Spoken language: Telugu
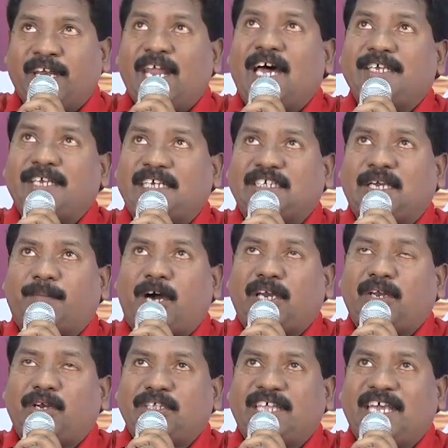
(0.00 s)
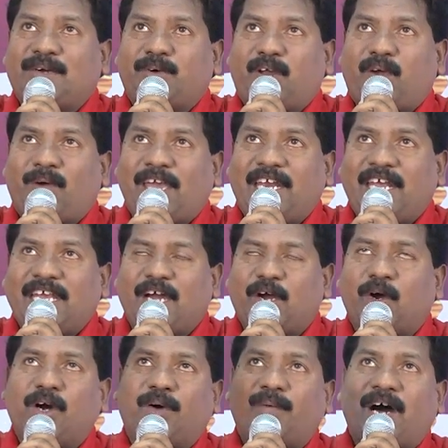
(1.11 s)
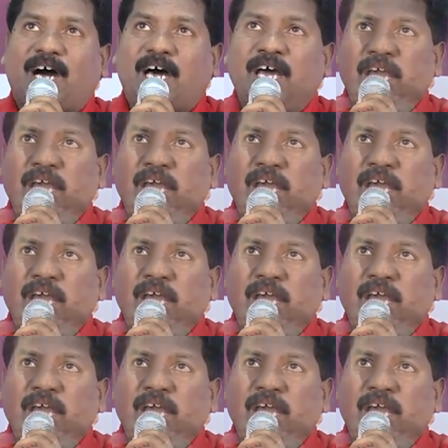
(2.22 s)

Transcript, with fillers: నా యజమానుని దేవుడు అయిన యహోవా